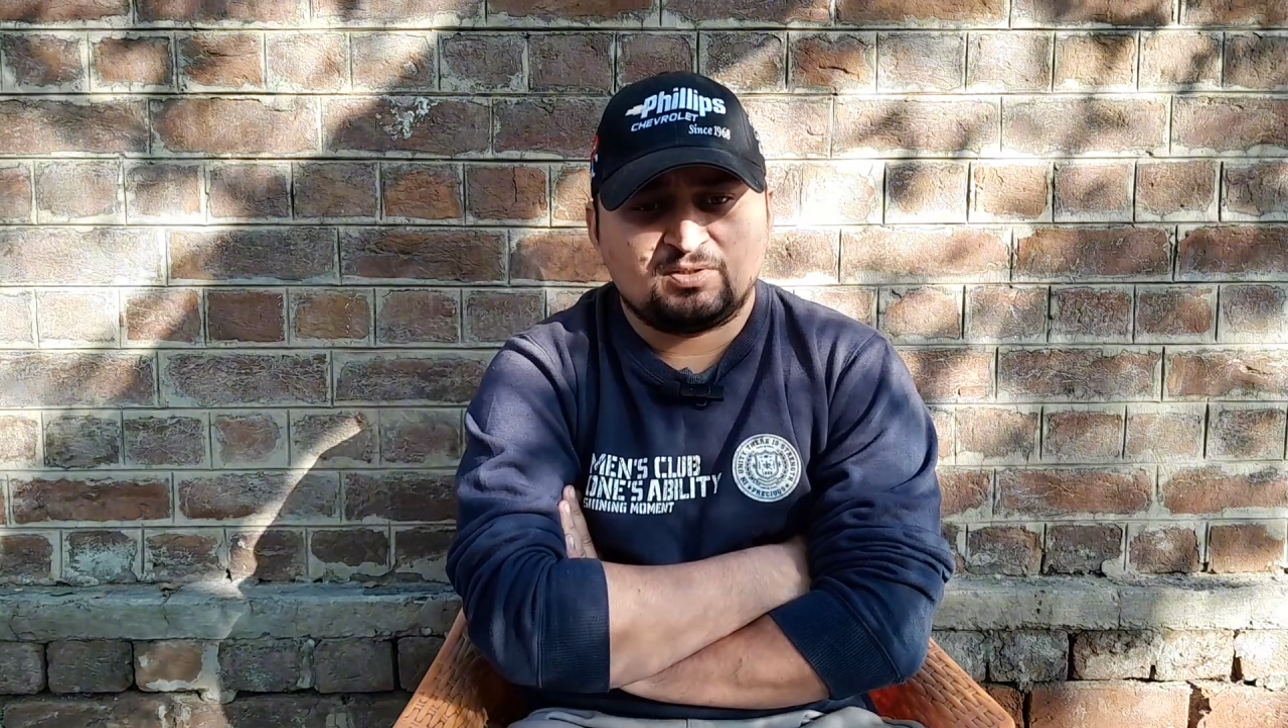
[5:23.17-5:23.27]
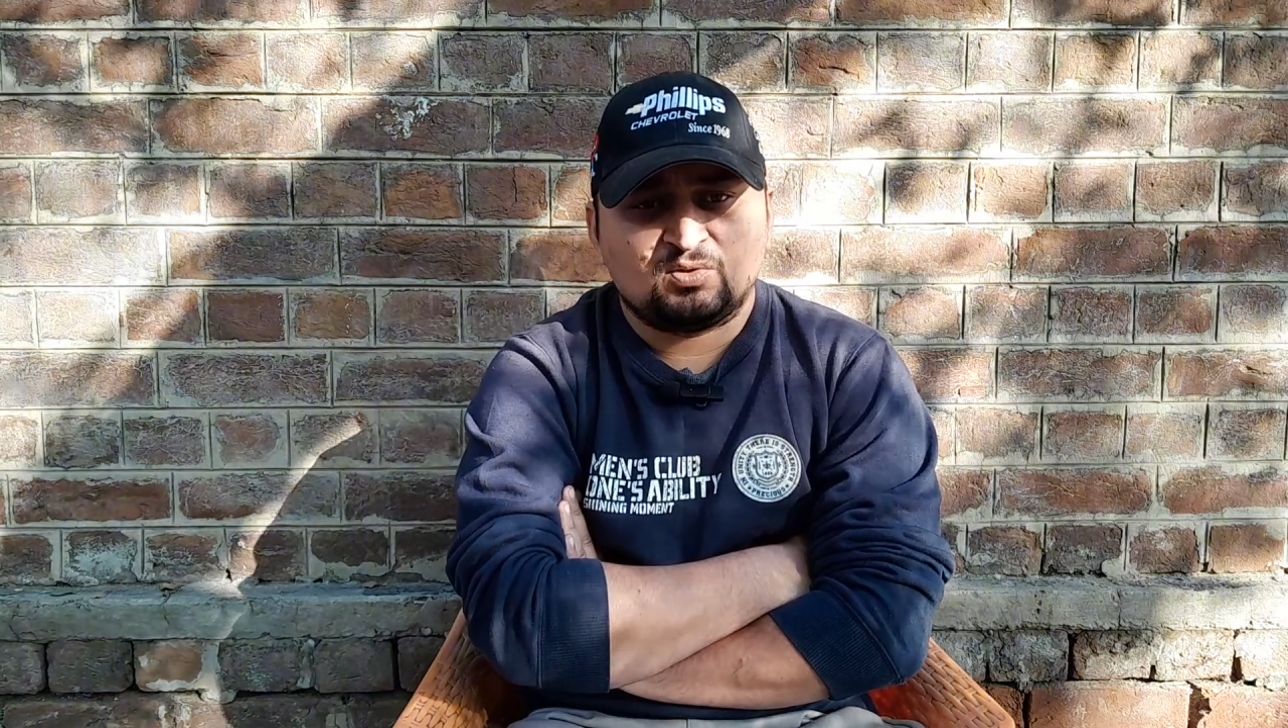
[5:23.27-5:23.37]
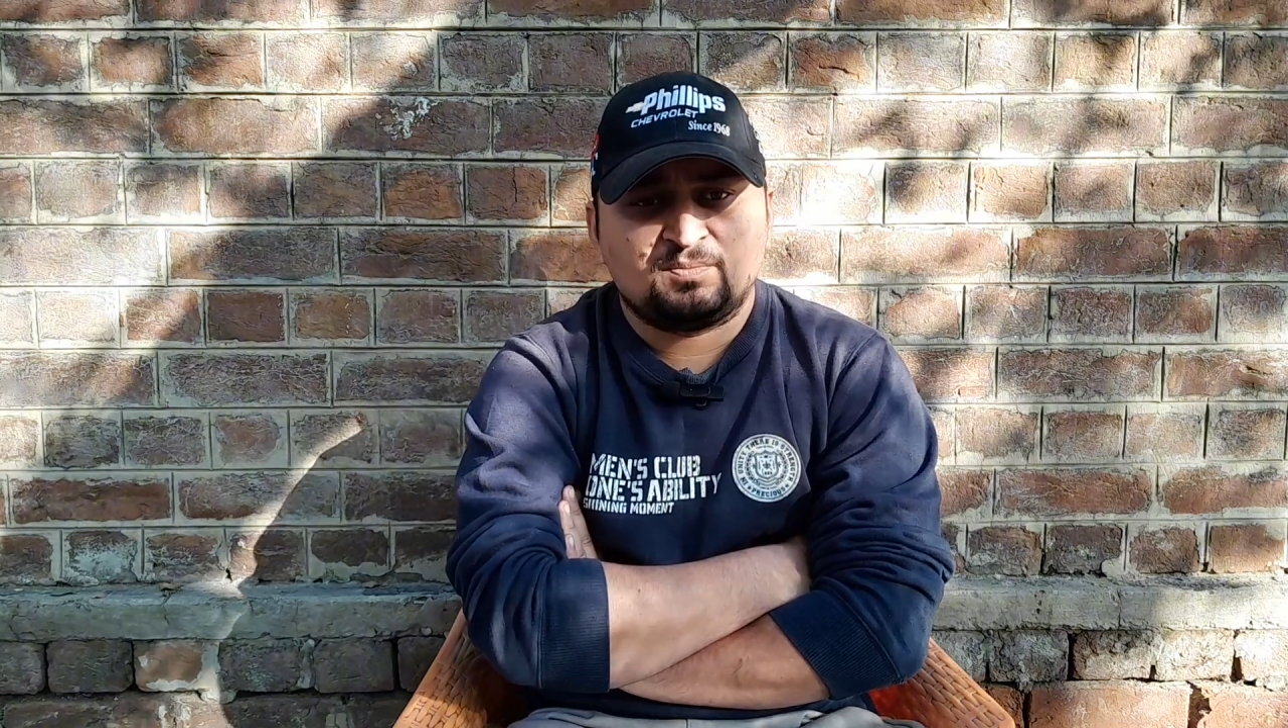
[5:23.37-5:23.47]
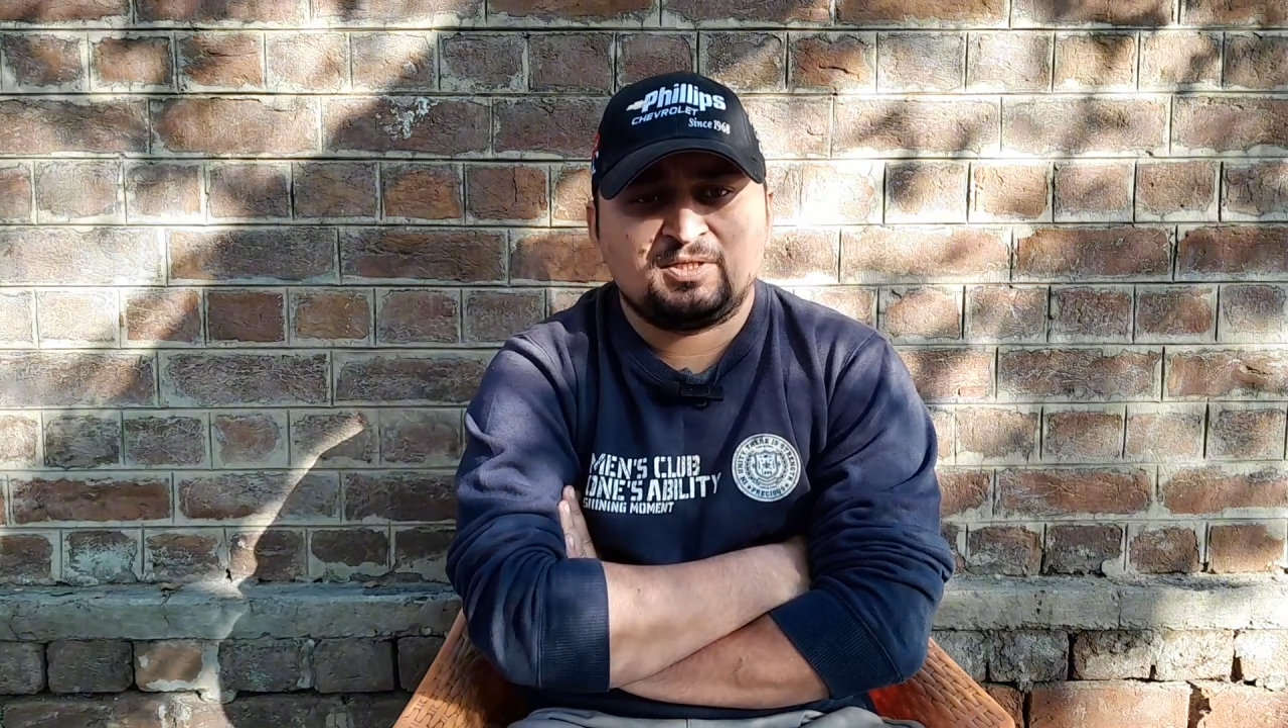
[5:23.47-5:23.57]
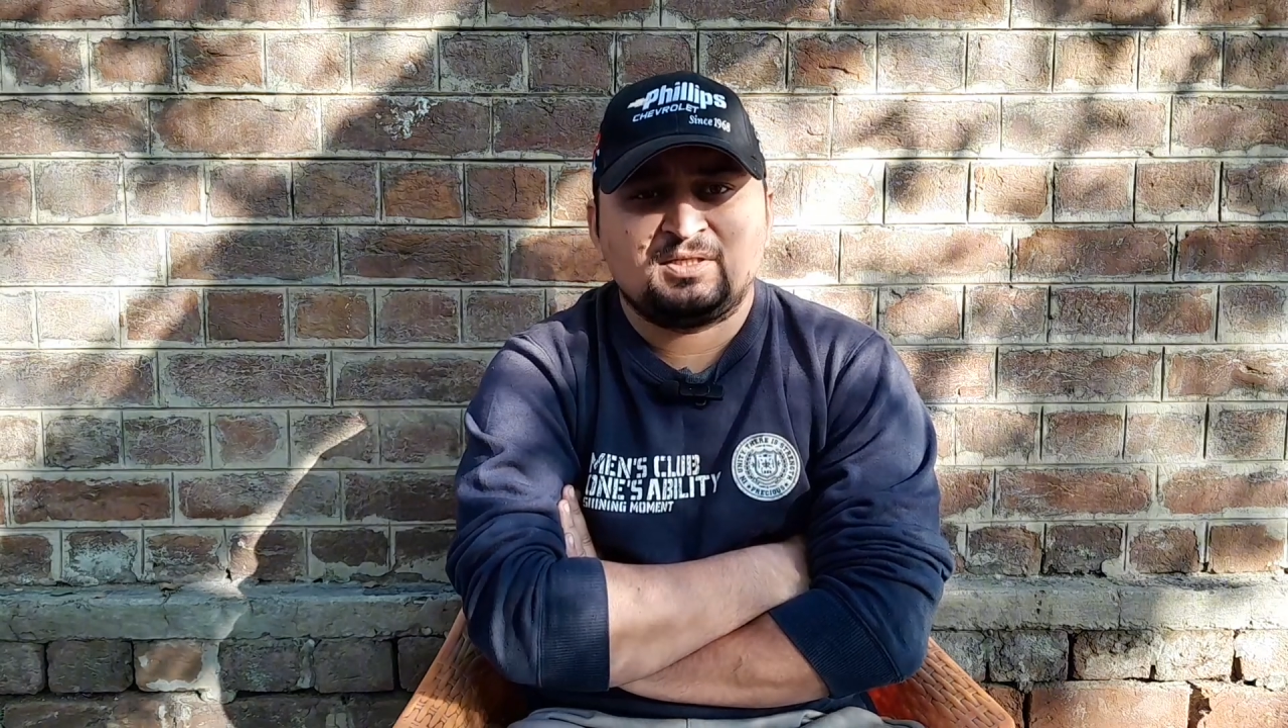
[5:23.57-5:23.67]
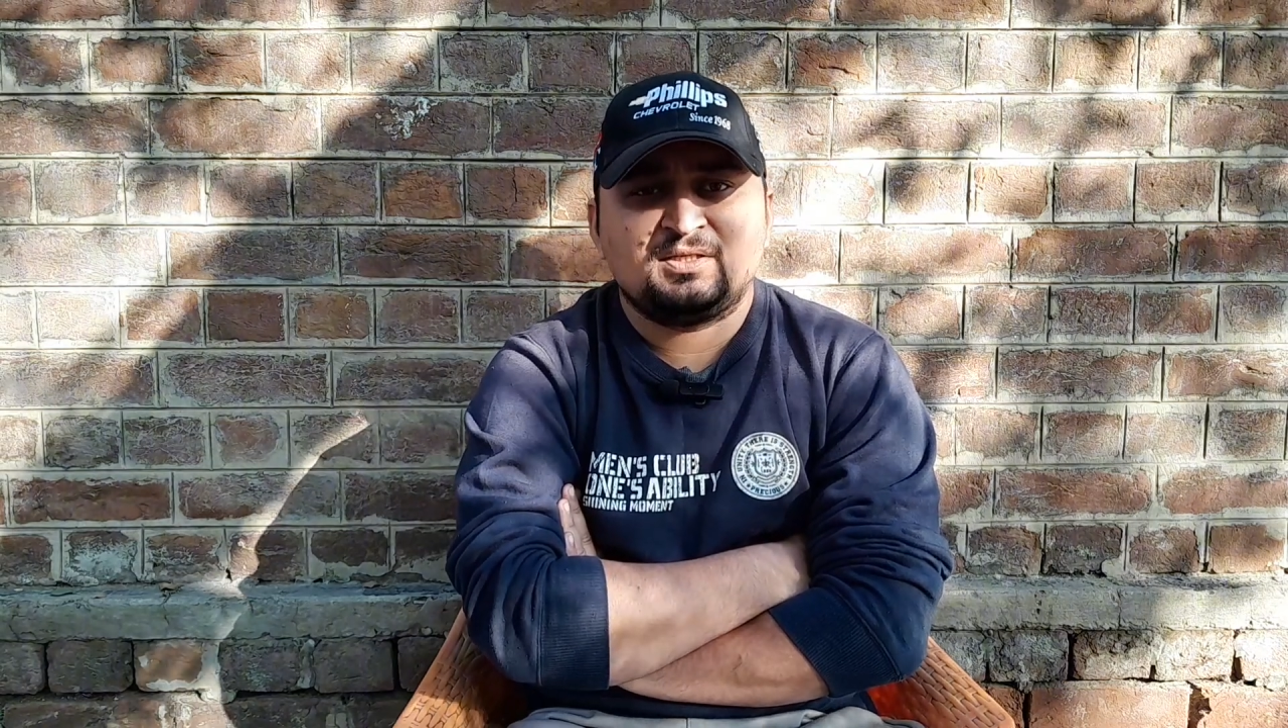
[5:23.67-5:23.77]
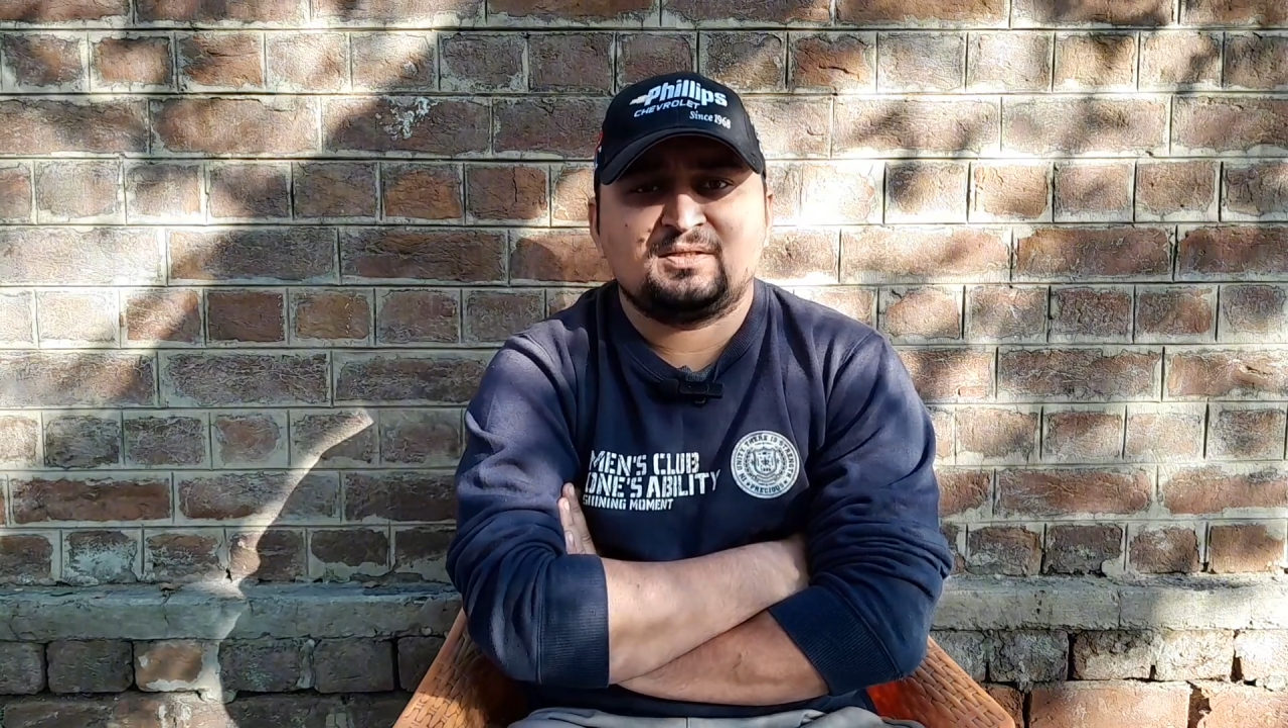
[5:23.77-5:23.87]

जो भी